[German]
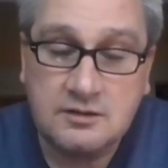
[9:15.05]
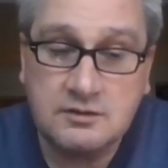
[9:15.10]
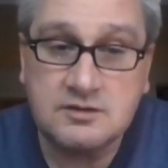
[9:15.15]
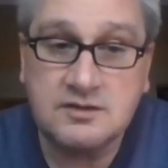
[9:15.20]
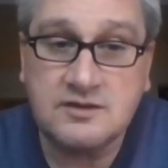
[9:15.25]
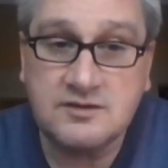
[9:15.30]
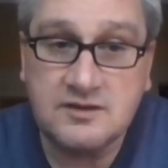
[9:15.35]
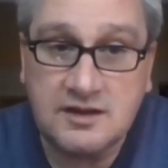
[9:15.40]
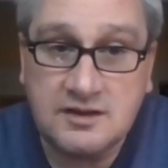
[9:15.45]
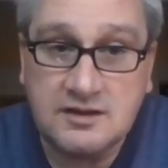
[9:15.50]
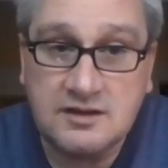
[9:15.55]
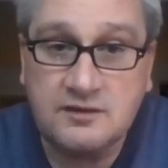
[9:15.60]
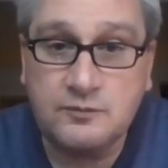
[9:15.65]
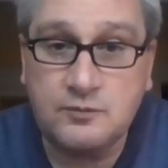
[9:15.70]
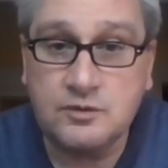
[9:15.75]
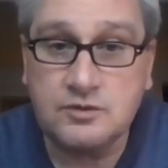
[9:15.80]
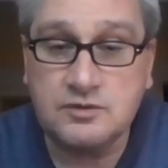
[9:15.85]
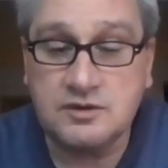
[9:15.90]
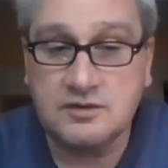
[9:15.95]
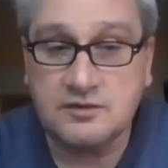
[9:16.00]
Und das alles
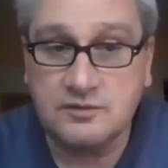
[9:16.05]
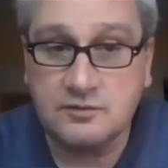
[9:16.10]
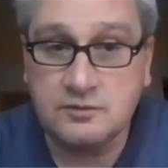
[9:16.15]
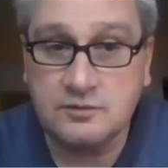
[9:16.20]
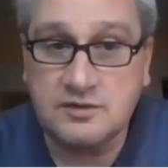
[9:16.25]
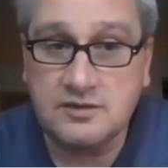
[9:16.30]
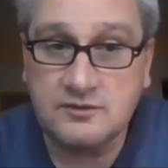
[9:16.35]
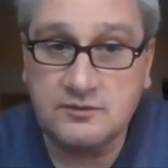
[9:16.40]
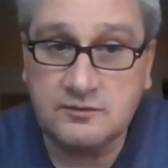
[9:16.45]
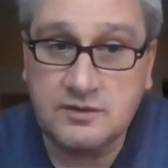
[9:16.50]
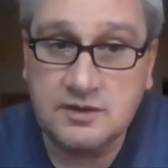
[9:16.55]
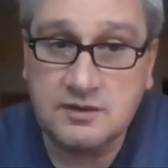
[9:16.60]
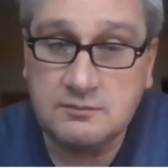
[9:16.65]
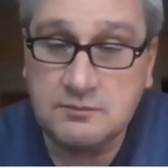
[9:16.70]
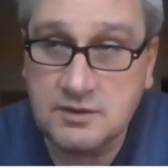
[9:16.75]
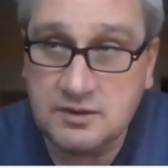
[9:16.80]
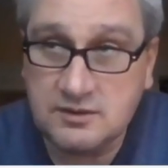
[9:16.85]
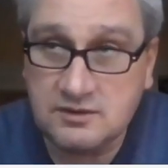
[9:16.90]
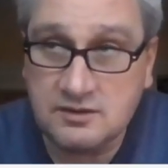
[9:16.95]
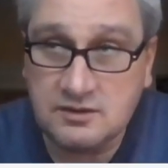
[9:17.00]
führt dazu, dass
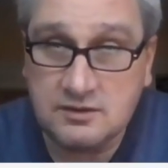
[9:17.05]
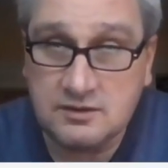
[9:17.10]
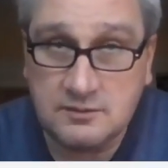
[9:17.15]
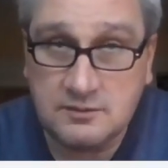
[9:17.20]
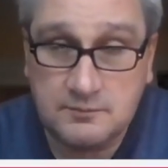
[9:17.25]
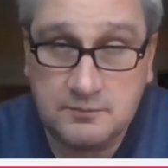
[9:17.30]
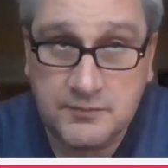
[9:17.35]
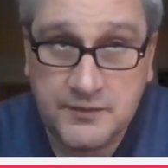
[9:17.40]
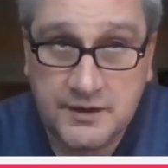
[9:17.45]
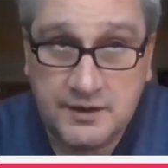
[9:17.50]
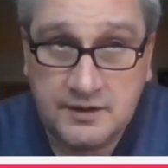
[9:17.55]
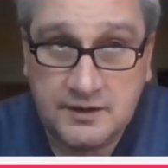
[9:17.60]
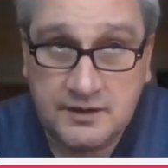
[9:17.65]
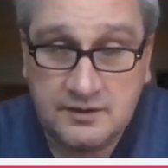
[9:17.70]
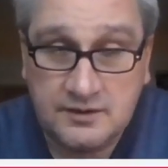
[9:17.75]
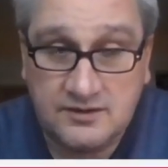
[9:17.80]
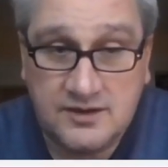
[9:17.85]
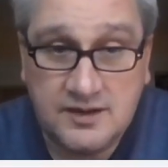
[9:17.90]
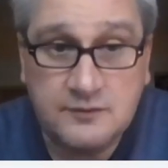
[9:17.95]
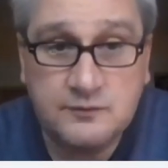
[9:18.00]
wir mit ähm,
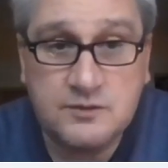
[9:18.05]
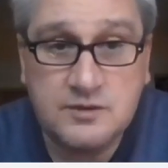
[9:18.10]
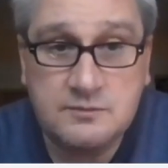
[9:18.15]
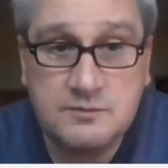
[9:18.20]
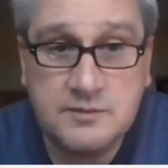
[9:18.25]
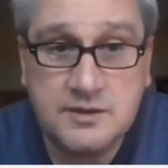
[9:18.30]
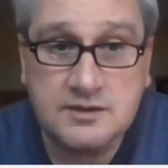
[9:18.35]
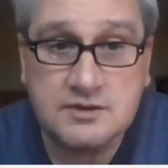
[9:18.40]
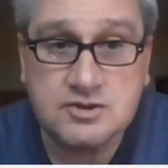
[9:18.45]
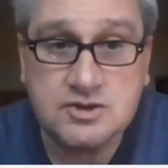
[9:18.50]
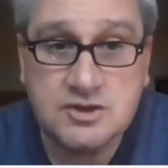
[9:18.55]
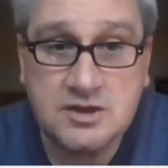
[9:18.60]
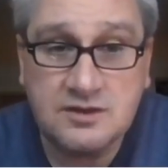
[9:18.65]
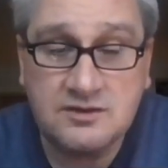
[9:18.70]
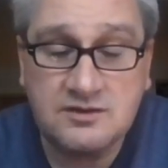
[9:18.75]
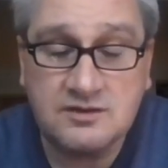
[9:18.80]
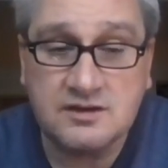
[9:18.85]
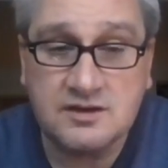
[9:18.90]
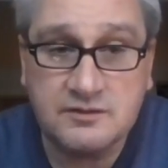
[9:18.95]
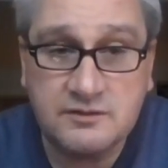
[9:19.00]
sehr viel mehr
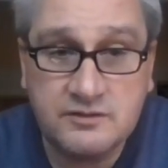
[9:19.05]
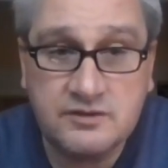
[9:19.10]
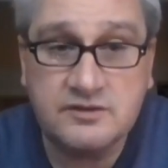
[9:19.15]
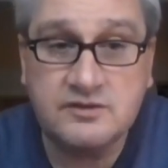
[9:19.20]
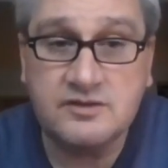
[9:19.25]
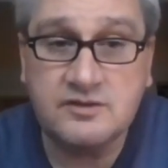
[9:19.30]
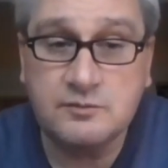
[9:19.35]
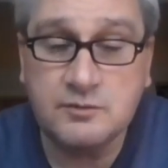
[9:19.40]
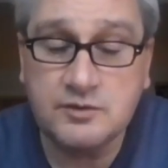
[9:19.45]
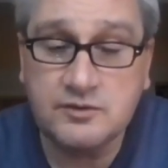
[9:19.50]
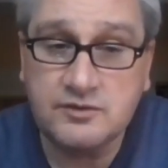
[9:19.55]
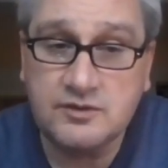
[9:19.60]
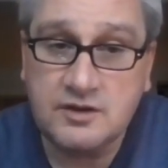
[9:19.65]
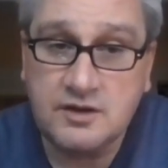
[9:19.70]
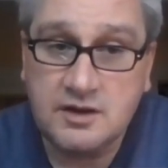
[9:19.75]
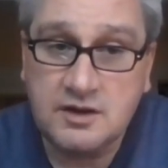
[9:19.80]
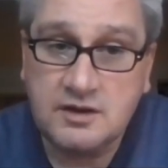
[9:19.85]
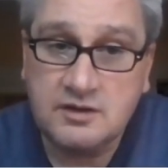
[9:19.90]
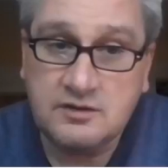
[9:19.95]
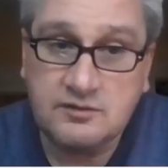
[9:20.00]

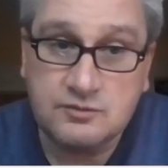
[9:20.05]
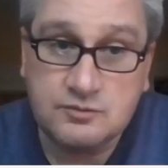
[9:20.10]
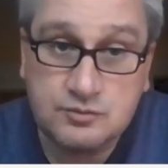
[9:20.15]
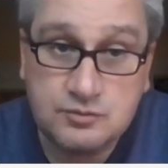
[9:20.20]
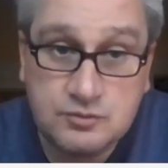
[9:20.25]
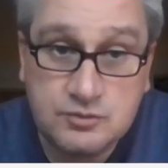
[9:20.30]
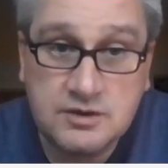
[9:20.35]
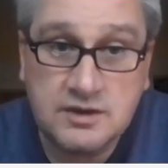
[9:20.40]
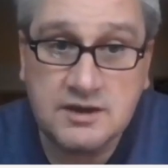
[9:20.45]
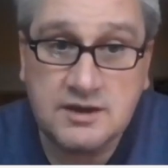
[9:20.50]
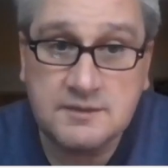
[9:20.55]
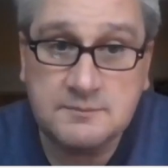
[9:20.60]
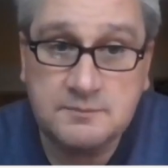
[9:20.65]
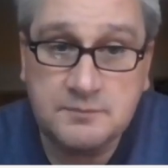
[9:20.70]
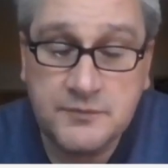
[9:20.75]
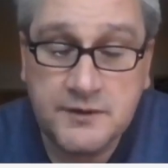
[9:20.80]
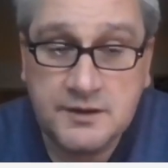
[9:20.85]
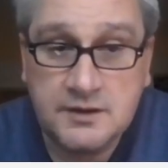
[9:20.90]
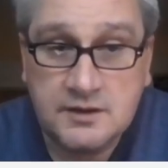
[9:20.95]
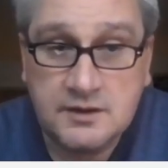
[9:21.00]
Geschichtsrevisionismus zu tun
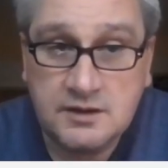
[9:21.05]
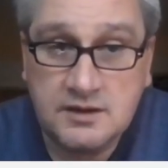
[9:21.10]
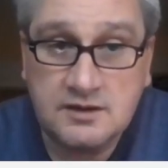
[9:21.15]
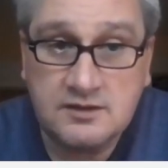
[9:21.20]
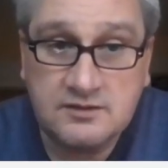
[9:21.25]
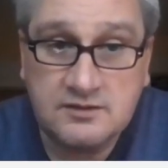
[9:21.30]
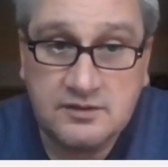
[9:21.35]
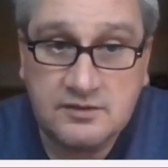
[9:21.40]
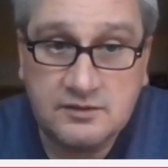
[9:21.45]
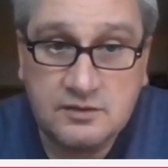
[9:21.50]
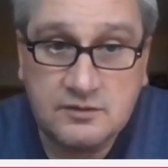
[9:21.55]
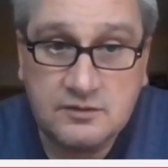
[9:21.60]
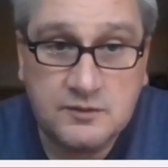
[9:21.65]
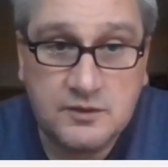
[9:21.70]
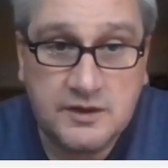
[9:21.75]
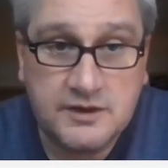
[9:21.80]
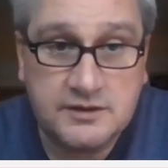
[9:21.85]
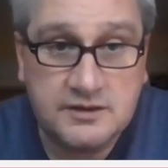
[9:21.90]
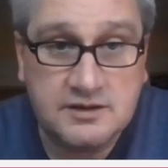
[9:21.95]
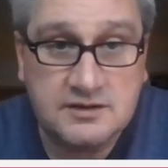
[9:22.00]
haben, als das noch
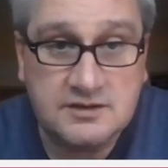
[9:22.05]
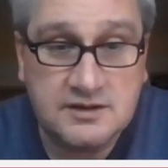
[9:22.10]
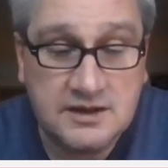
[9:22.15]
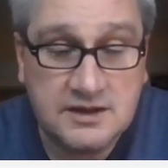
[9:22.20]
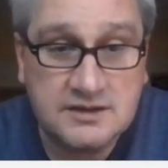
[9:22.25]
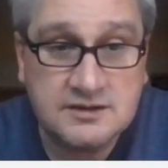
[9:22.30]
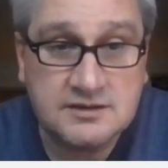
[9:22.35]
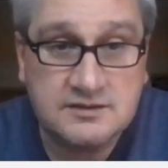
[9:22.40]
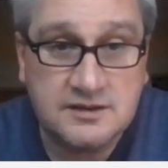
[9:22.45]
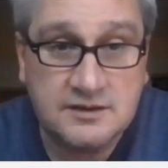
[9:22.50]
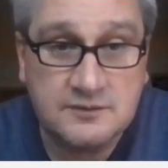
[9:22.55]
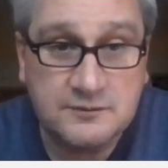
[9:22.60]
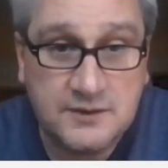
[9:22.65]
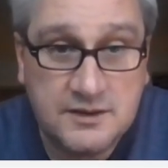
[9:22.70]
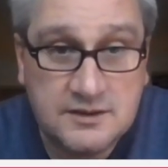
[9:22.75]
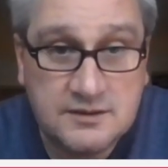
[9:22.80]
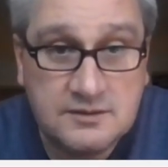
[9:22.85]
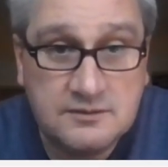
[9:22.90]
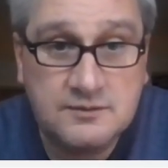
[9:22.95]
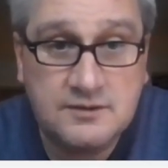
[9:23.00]
vor einigen Jahren der
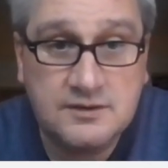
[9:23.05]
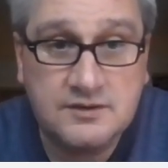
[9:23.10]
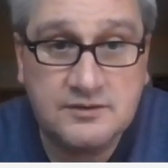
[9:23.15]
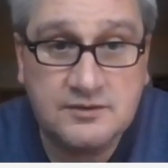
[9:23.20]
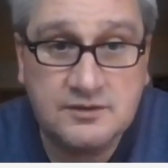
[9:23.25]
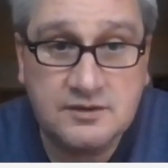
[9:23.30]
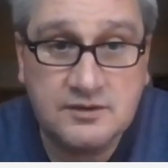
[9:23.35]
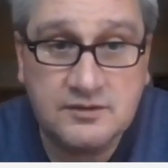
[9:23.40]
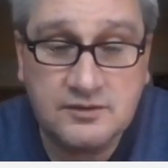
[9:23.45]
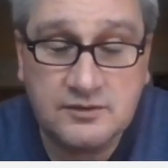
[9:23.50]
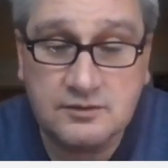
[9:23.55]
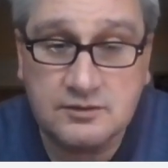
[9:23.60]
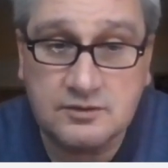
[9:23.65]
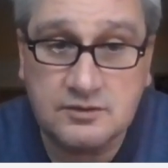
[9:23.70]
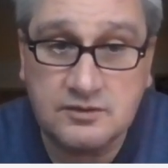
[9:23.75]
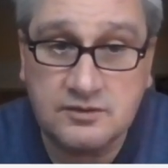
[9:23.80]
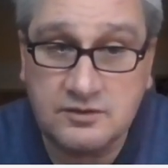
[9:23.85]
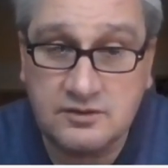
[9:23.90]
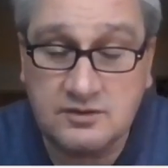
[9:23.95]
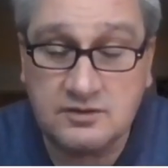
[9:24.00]
Fall gewesen ist.
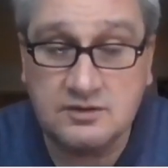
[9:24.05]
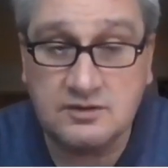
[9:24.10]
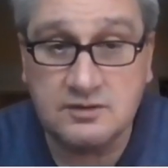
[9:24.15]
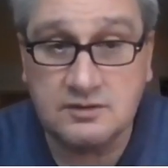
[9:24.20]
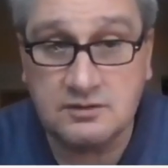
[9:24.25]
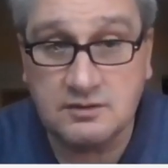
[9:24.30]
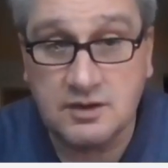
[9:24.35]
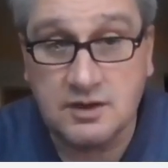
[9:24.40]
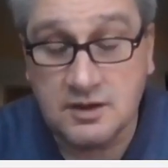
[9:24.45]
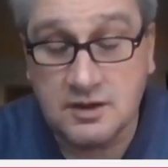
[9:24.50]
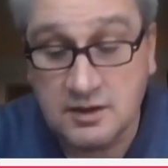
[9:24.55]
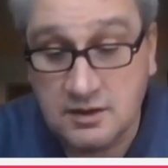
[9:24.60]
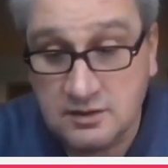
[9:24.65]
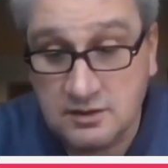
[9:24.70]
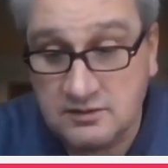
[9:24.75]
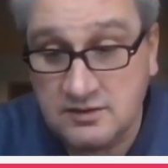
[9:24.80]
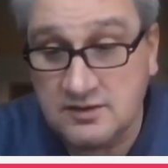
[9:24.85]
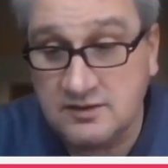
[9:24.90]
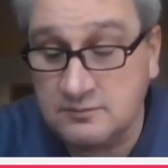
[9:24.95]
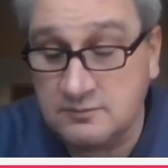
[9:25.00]
Und äh,
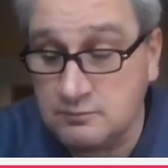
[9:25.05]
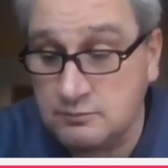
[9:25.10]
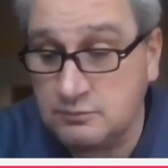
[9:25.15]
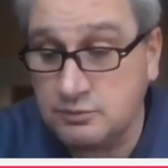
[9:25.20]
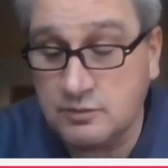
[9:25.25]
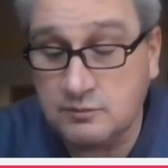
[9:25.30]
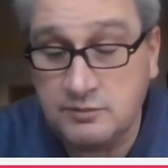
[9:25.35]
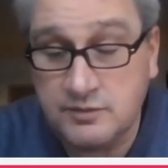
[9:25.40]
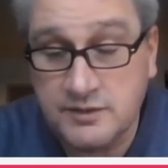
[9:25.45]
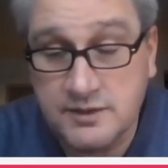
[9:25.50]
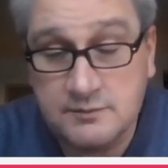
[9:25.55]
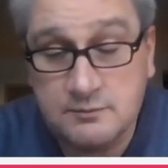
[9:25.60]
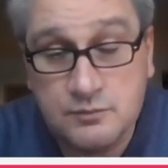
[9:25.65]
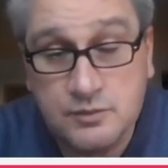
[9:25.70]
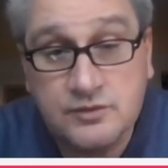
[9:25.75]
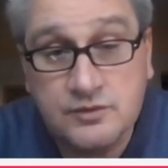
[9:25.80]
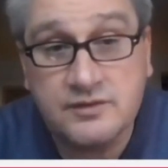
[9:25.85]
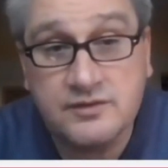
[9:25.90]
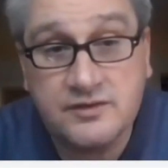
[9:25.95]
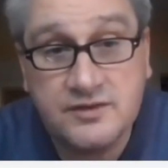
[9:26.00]
diesem
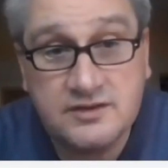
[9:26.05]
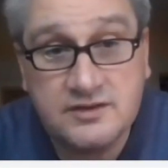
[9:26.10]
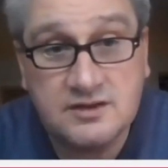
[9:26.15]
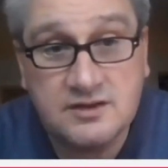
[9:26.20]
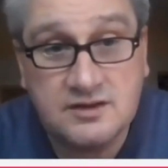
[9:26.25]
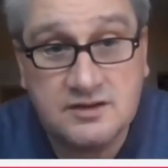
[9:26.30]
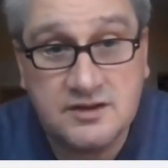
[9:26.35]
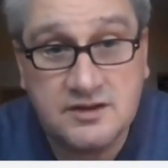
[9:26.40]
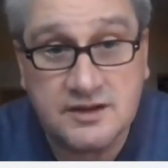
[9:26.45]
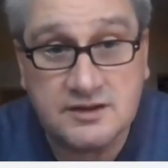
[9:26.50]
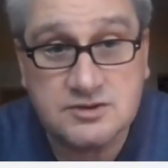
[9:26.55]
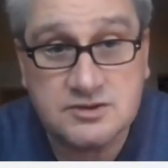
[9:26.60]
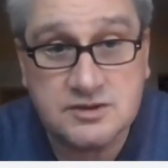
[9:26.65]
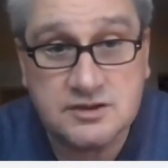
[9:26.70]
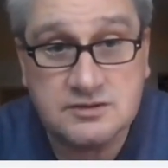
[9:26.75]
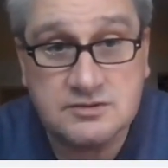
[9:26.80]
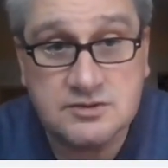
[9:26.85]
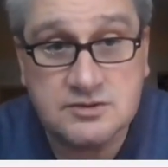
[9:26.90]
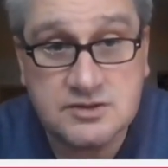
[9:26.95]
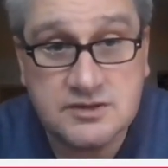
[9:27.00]
Problem müssen sich die
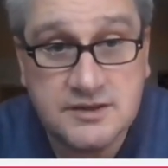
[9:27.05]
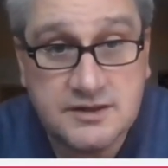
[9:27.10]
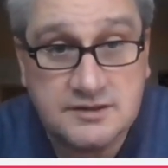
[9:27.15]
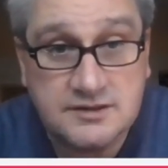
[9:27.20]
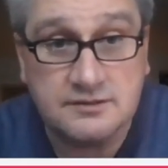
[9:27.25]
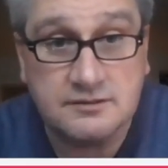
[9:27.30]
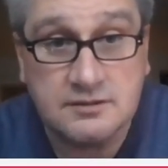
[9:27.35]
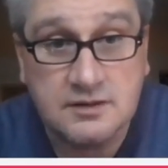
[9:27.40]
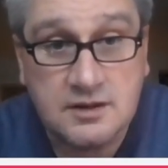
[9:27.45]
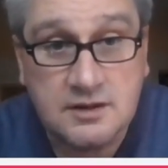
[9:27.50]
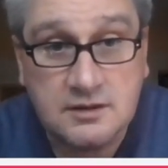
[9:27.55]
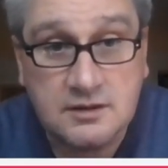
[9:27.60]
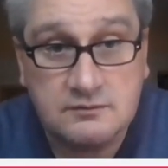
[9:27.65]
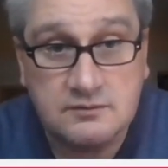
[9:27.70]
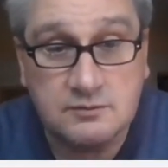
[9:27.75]
Gedenkstätten stellen.